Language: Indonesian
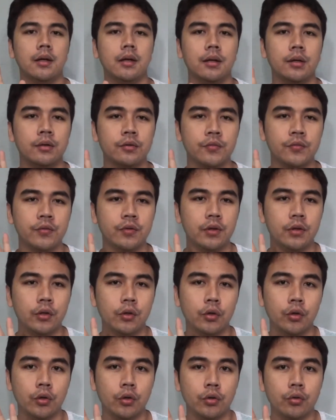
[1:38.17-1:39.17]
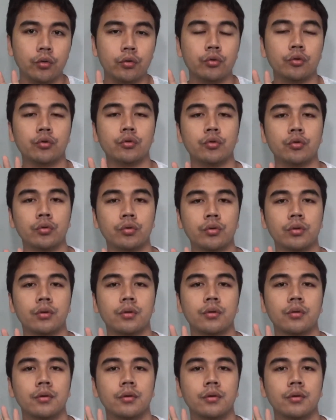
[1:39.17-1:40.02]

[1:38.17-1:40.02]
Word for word: eh, video untuk